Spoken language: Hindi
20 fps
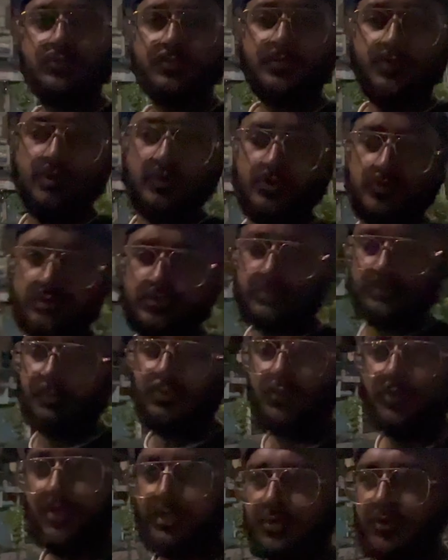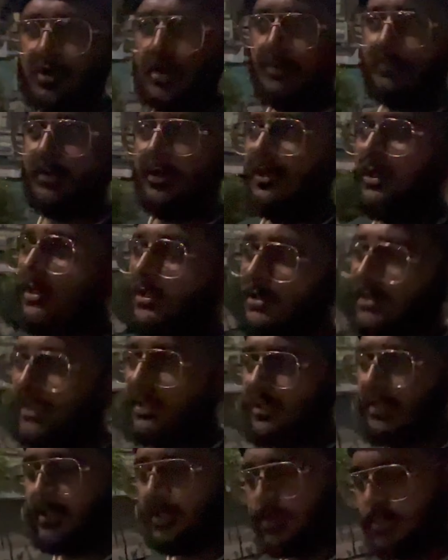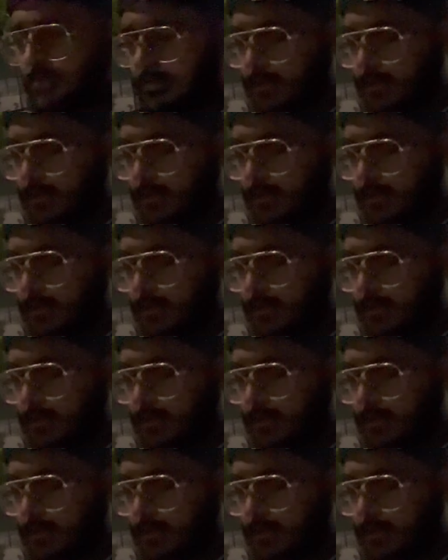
बिकॉज बॉडी को हैबिट डल जाए एक